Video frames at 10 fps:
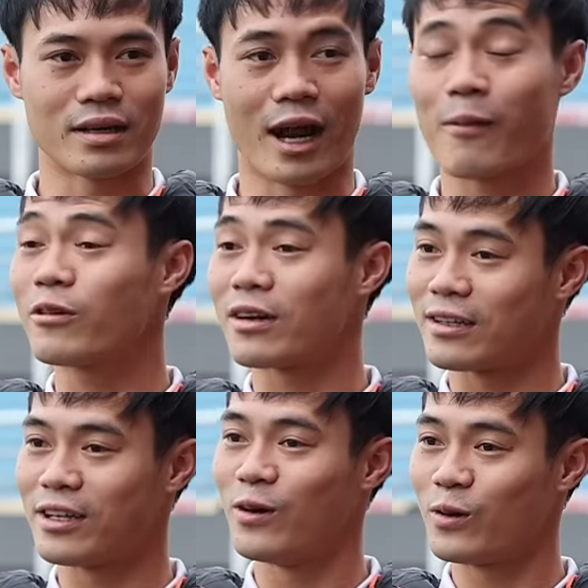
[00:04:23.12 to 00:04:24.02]
em cũng được
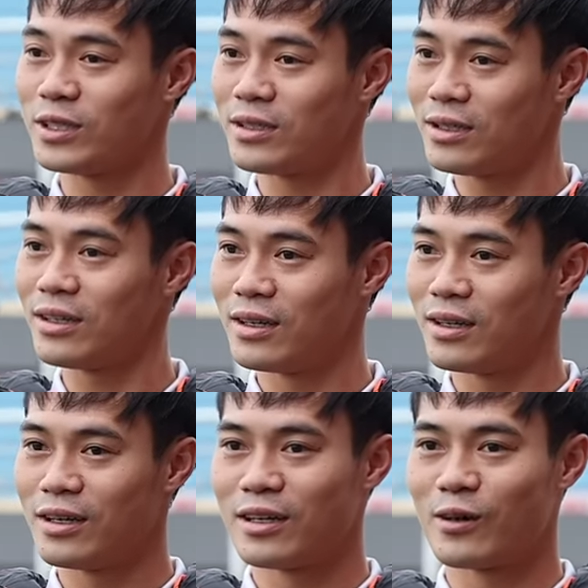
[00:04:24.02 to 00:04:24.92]
thi đấu chính thức,
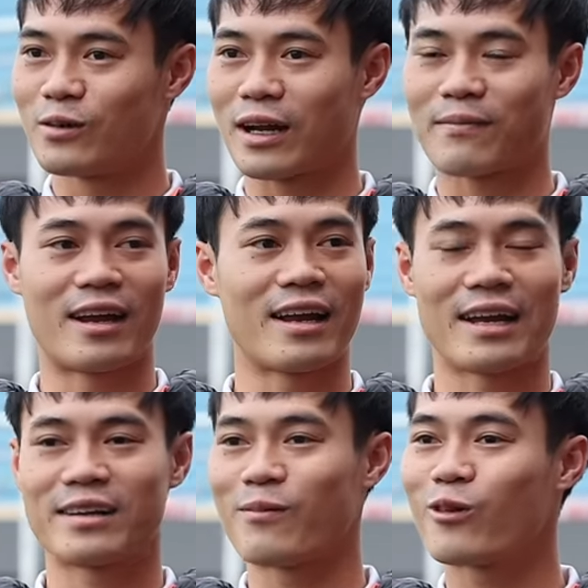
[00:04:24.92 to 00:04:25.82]
cũng gặp Thái
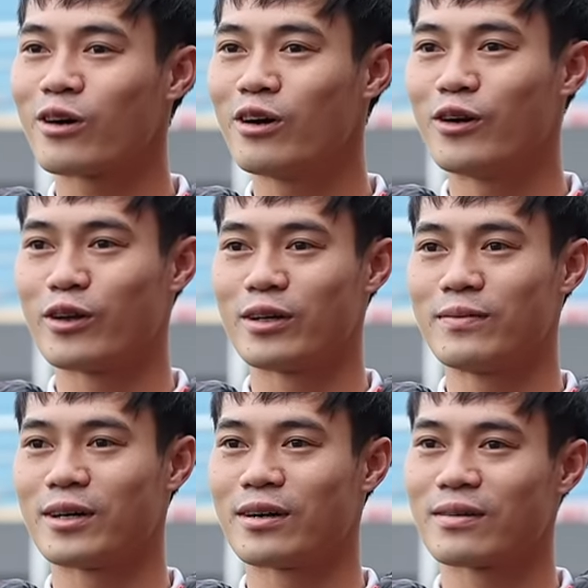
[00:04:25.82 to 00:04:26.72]
Lan em có cơ hội nhưng
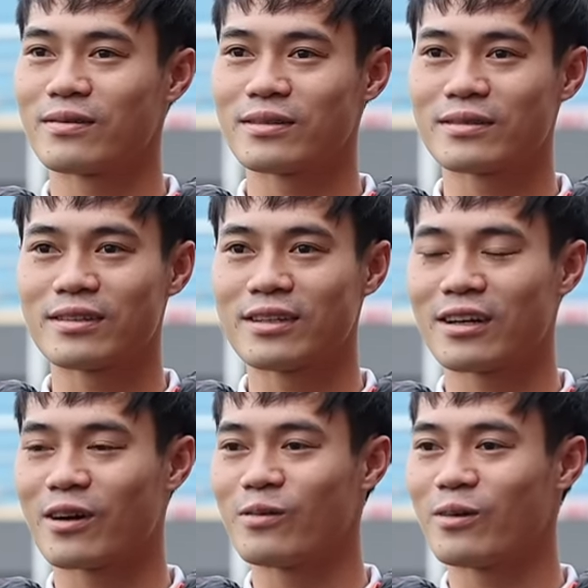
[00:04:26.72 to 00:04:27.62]
mà rất tiếc
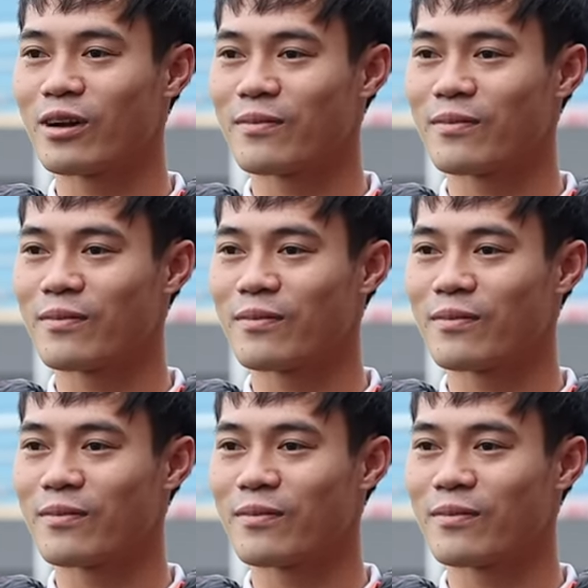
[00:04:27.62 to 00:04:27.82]
là không không ghi